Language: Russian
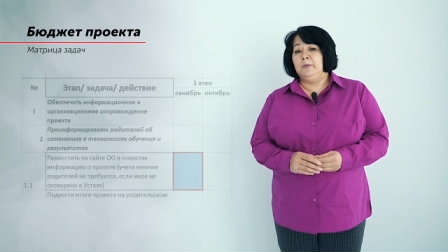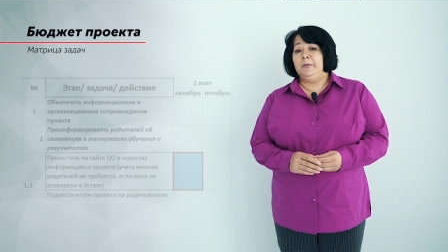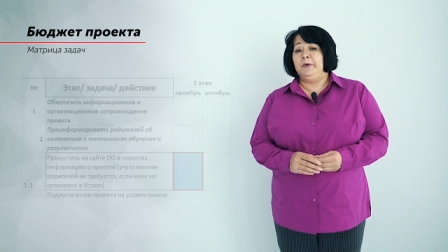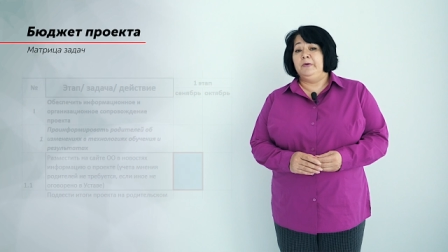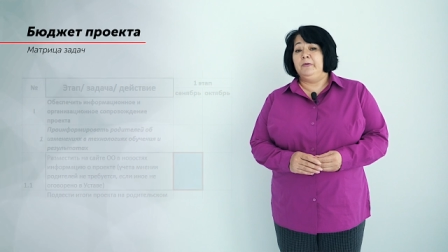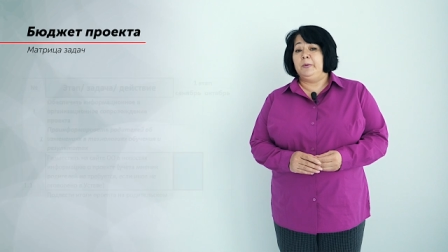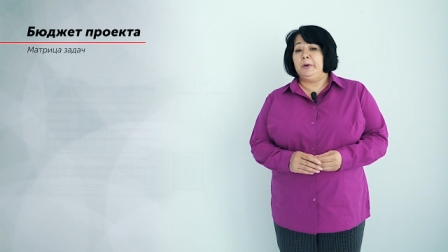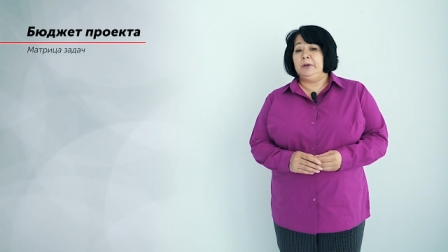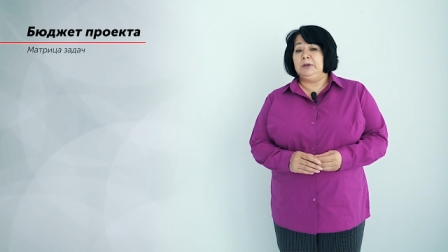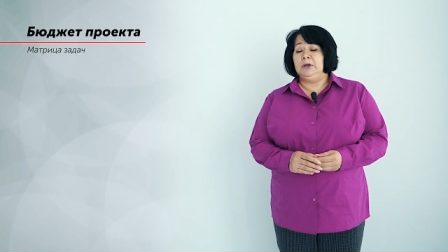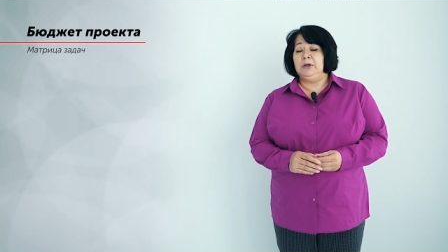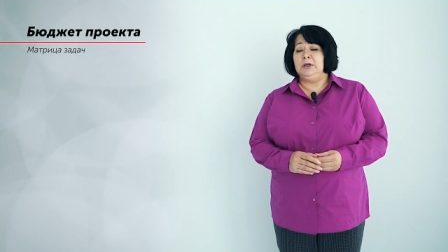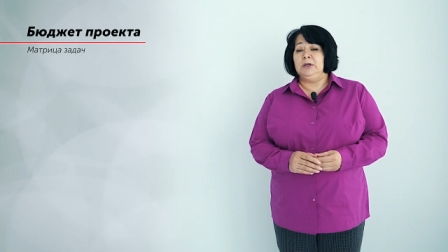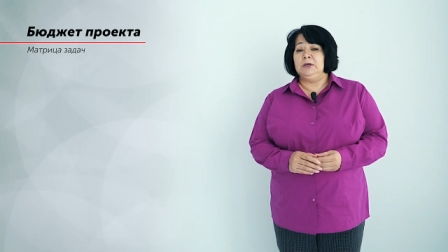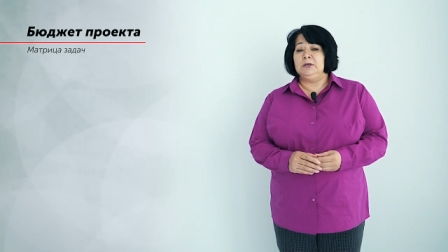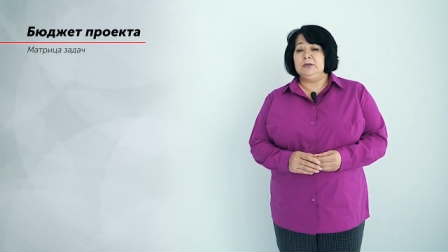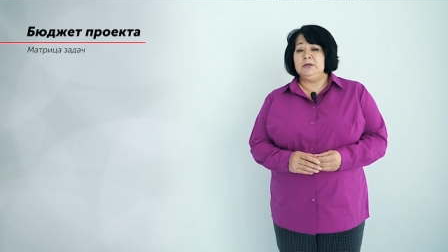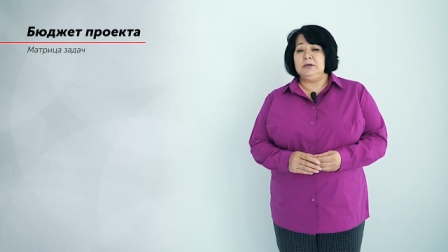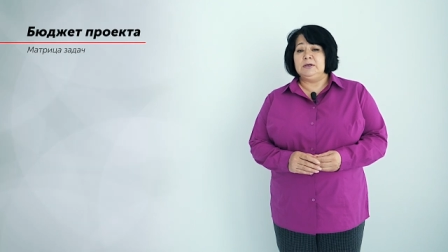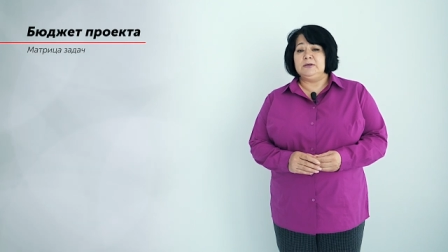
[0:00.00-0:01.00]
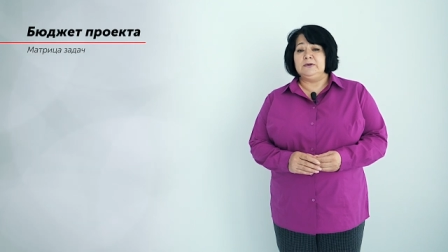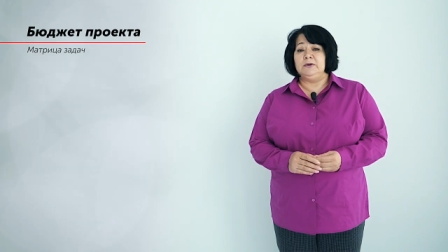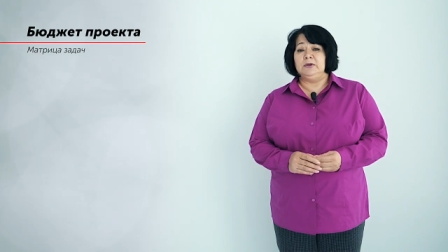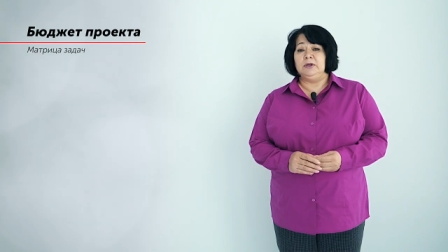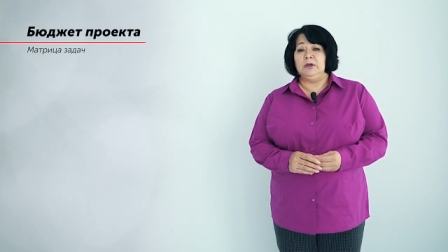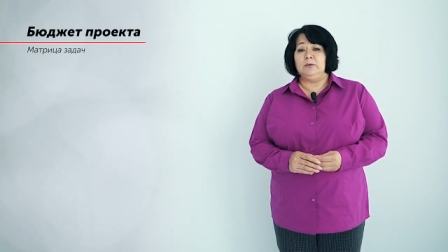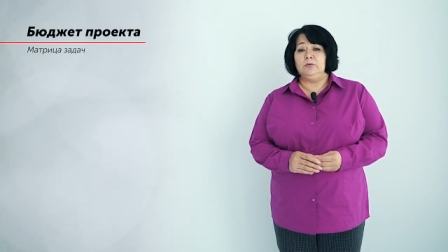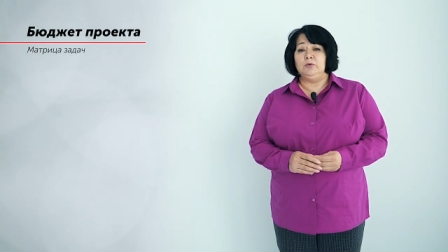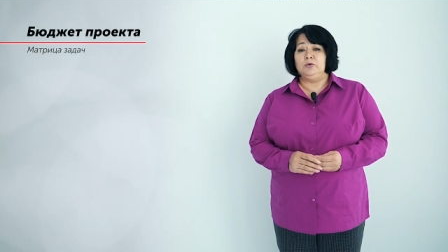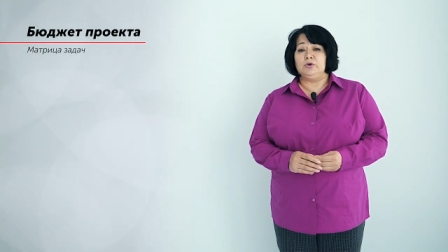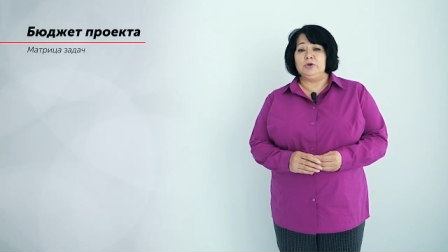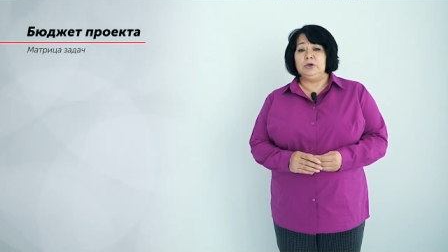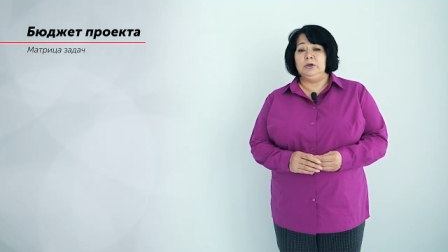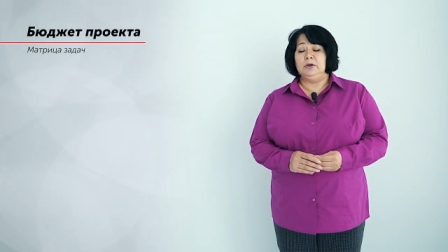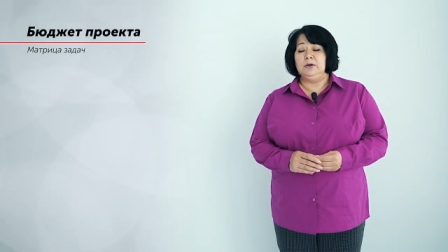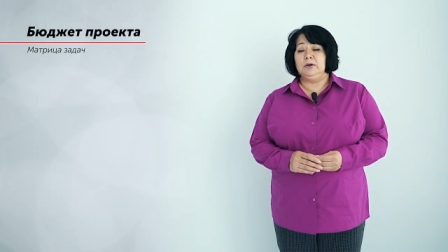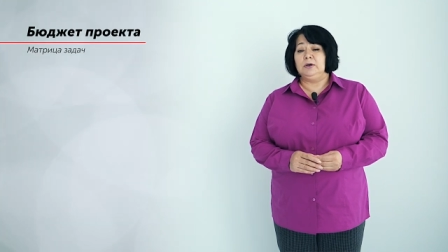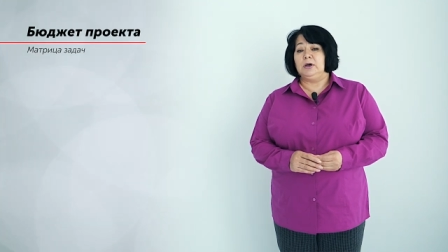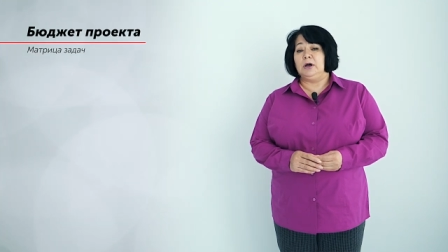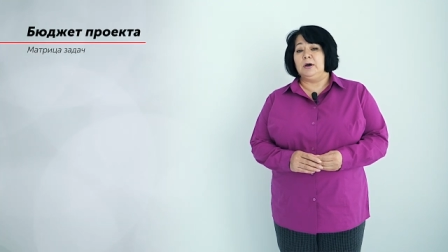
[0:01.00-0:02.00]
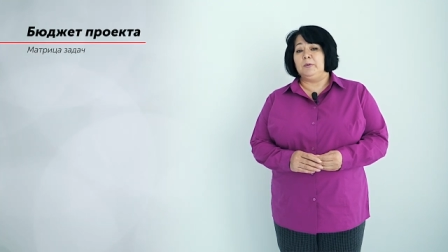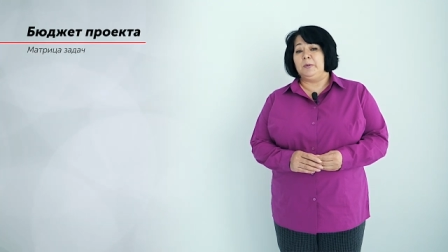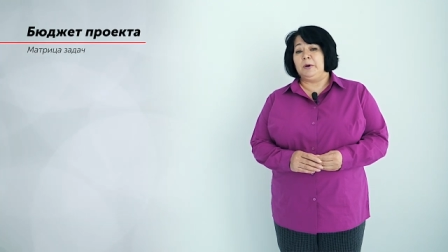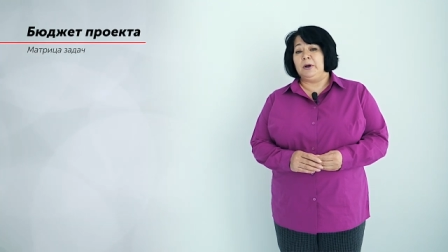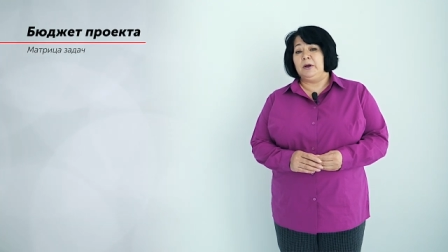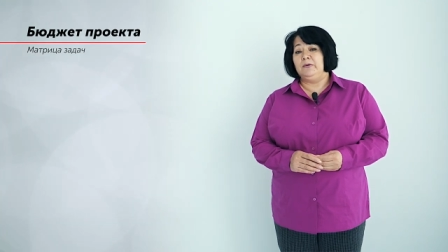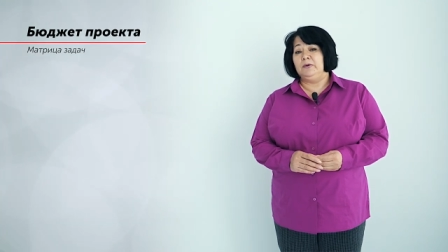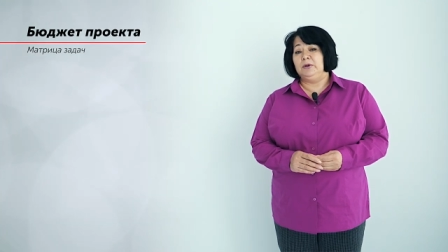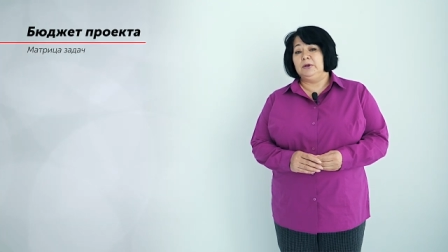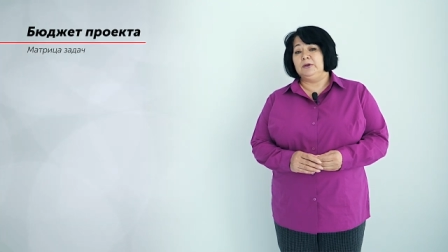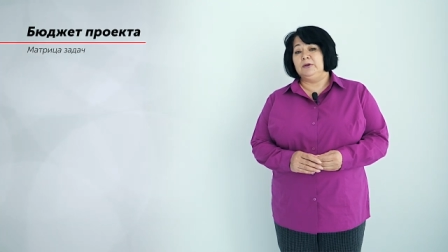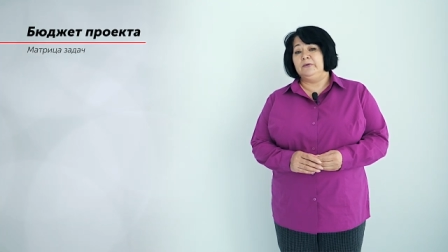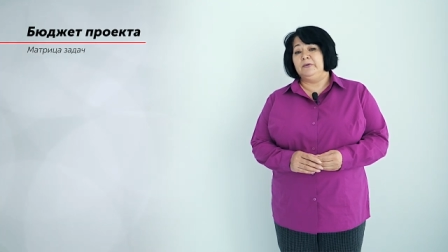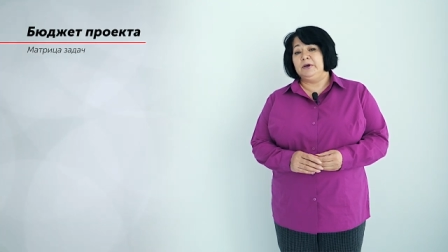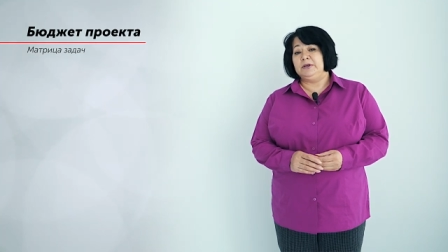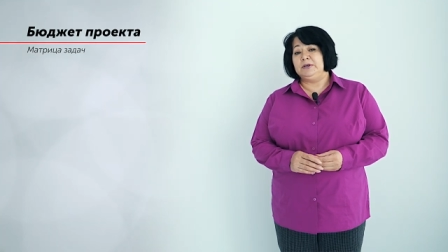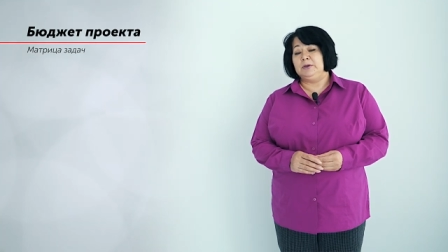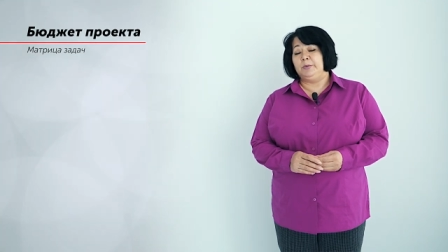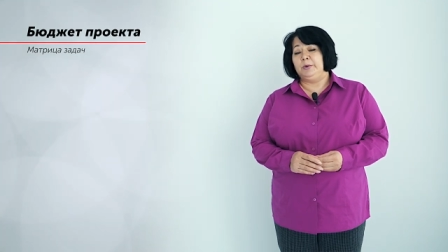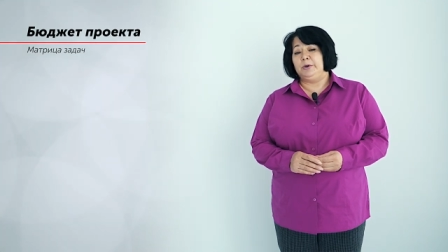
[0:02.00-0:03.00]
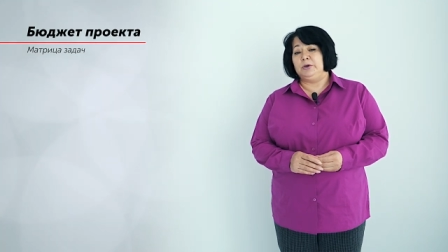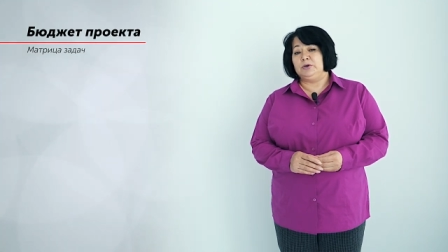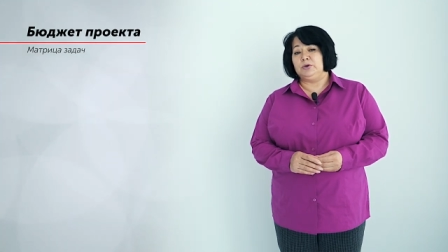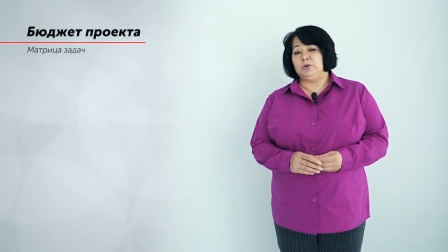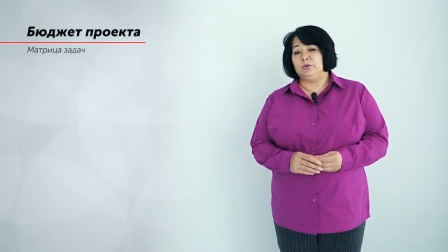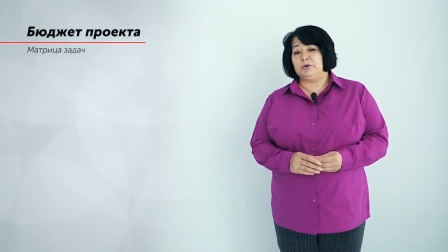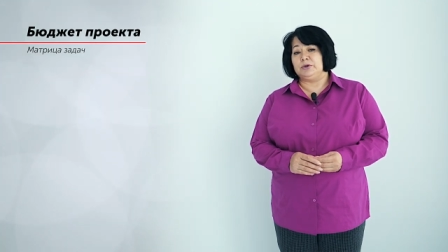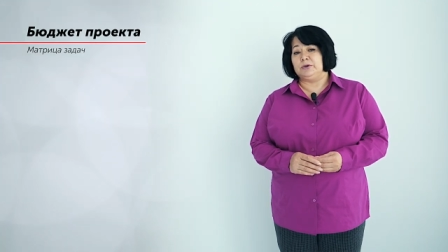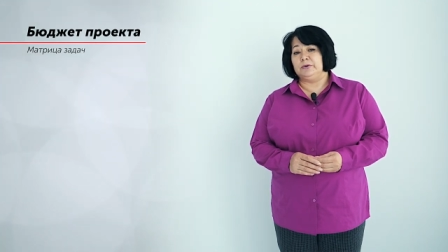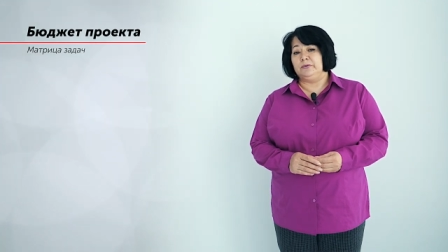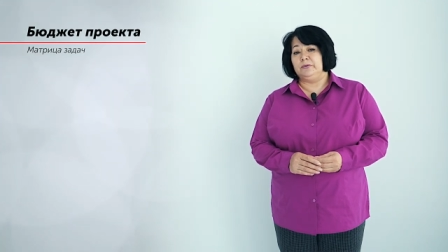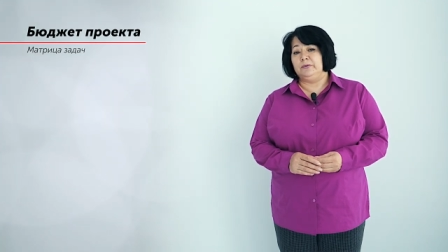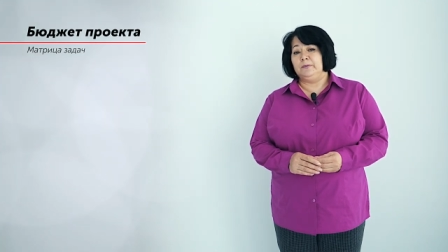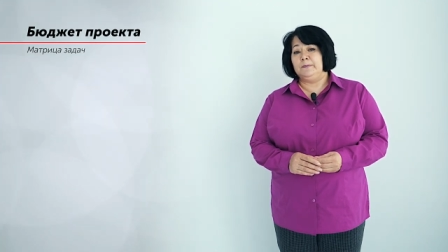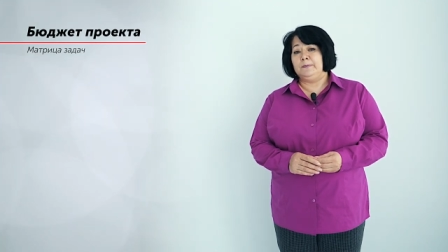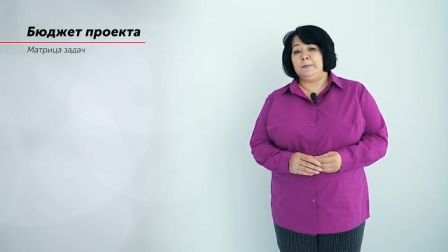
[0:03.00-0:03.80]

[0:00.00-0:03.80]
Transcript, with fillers: При выполнении действий нам нужны, как правило, два типа ресурсов.